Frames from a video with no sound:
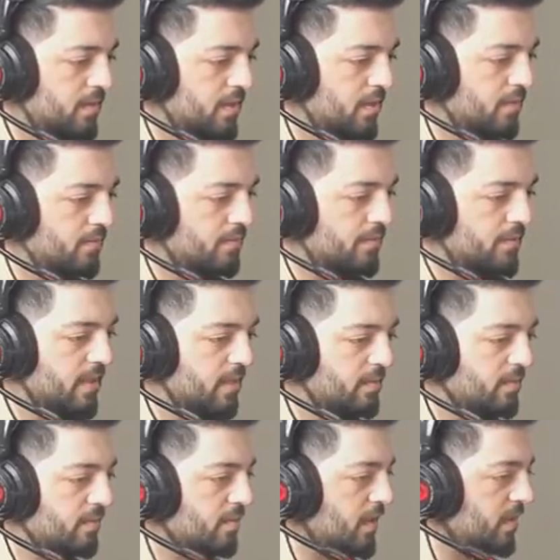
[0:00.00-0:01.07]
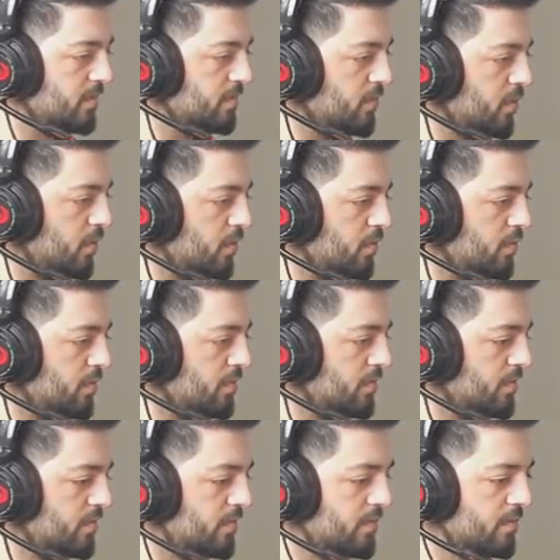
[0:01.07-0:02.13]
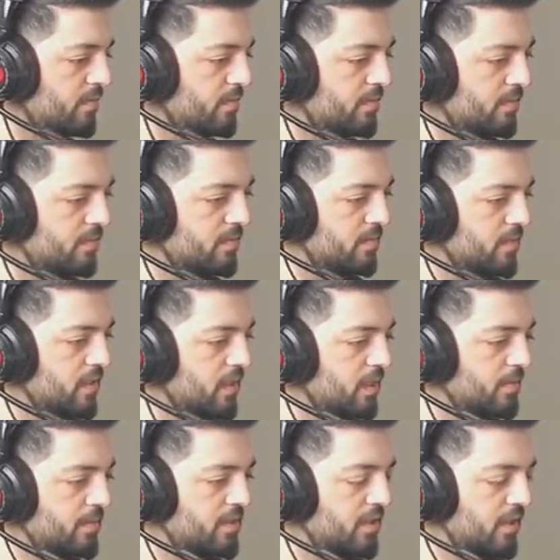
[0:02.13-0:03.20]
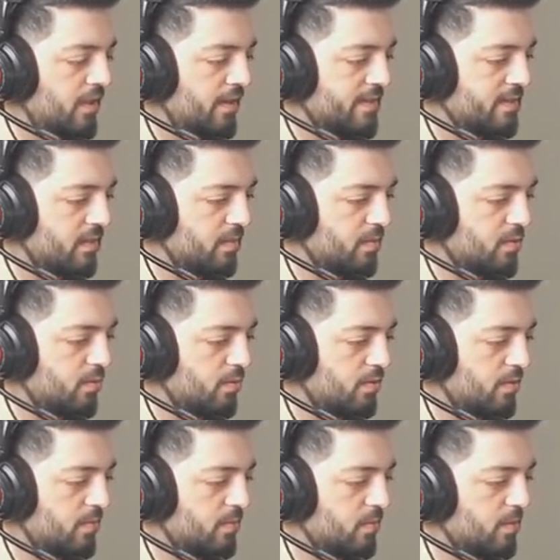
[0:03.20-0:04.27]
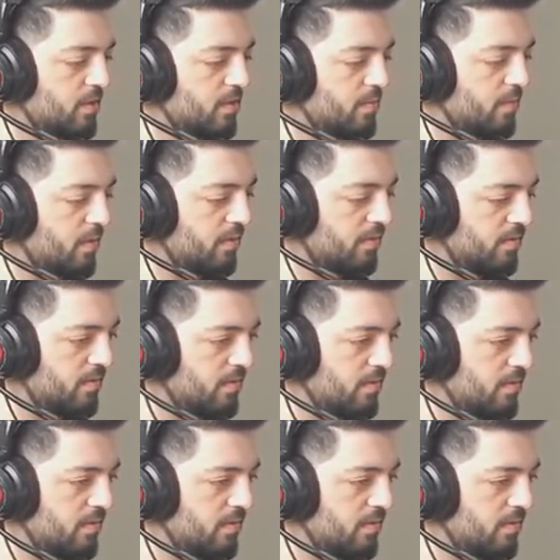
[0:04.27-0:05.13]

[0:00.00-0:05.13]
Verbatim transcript: Yok. M- M4'üm. Ha bir şey eksikmiş onu da dur bakayım ben.